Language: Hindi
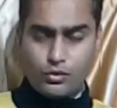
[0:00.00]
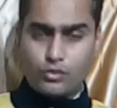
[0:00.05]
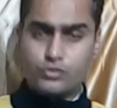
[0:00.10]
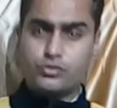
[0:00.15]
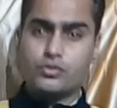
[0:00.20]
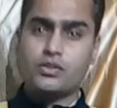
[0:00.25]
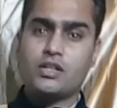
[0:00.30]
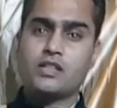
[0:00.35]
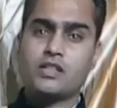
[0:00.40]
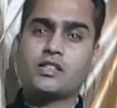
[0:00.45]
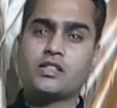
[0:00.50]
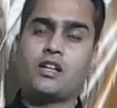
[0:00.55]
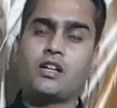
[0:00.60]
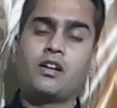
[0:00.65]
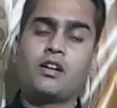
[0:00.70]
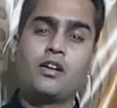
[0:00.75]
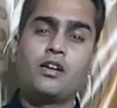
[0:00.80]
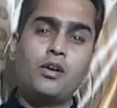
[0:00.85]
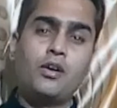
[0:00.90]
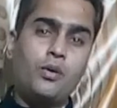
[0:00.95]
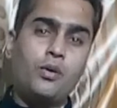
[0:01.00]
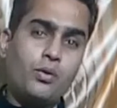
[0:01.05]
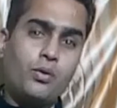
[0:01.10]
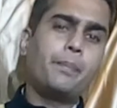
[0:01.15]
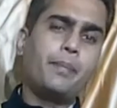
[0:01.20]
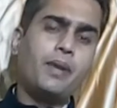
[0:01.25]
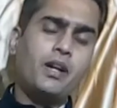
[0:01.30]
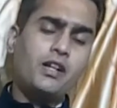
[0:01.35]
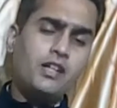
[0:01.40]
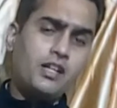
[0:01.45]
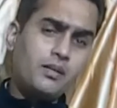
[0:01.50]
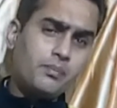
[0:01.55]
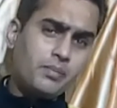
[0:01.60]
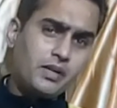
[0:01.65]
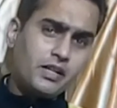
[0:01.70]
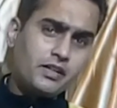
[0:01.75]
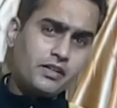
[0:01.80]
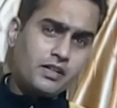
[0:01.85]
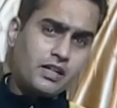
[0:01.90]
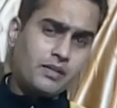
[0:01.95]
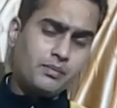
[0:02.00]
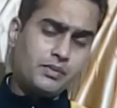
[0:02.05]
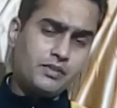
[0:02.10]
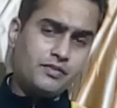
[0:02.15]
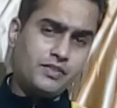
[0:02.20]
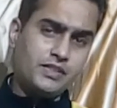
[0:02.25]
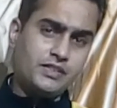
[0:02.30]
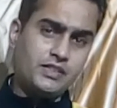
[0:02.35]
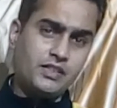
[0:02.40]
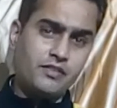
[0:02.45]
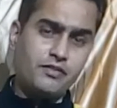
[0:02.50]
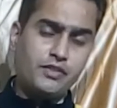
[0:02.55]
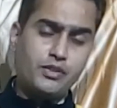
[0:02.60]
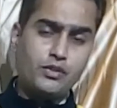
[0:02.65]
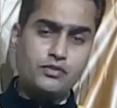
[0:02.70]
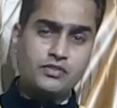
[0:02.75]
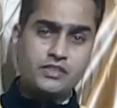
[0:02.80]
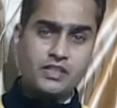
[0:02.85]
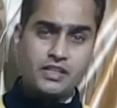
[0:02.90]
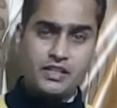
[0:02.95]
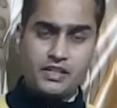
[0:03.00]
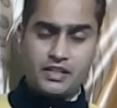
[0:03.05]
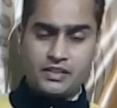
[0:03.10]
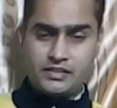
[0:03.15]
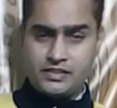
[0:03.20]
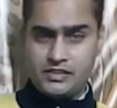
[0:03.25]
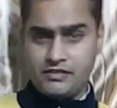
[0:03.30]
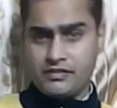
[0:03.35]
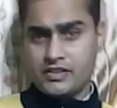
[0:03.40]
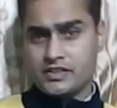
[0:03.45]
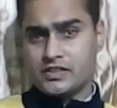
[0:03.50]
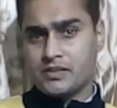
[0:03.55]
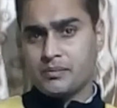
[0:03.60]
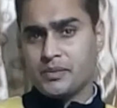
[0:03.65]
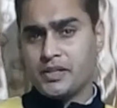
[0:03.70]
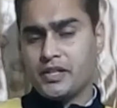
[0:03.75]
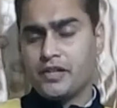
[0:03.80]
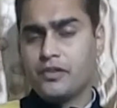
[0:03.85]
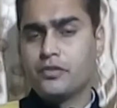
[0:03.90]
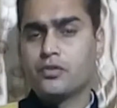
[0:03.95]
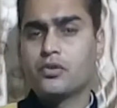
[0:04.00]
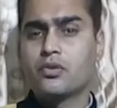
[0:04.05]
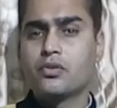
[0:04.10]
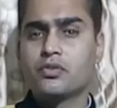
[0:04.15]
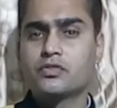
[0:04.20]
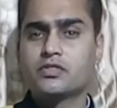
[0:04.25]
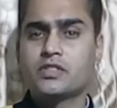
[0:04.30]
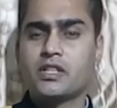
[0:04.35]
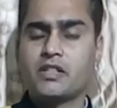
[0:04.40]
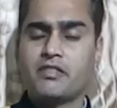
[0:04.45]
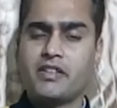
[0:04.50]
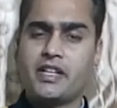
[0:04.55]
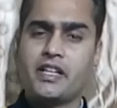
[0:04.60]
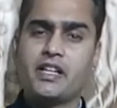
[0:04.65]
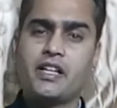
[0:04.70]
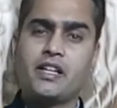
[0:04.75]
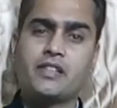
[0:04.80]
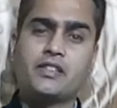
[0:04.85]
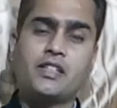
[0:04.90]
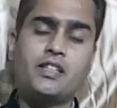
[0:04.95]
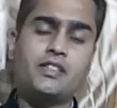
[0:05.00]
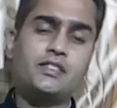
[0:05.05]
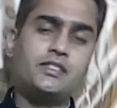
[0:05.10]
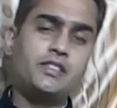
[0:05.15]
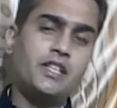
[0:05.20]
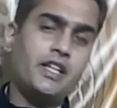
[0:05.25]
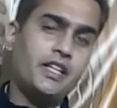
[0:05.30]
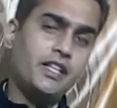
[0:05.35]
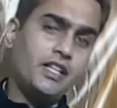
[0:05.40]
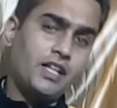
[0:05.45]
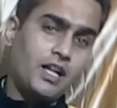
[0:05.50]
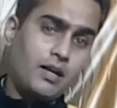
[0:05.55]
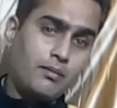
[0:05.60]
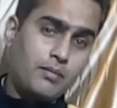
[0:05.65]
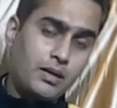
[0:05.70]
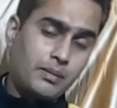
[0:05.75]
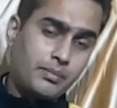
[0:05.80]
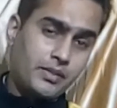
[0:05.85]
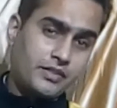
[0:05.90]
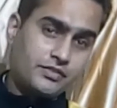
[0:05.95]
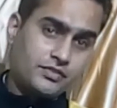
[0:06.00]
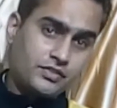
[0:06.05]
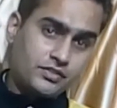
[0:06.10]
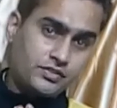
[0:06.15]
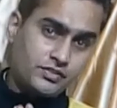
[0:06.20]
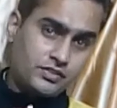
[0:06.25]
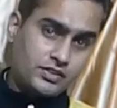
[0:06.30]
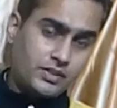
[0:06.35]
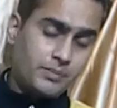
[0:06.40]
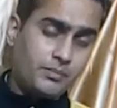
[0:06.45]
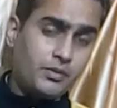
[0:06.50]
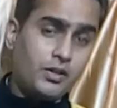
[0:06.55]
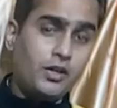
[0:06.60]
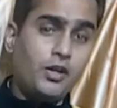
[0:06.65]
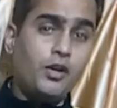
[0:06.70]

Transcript: हो चुका था प्लग एंड प्ले का भी फीचर विंडोज के इसी वर्जन में इंट्रोड्यूस करवाया गया था यानी अब आपका सिस्टम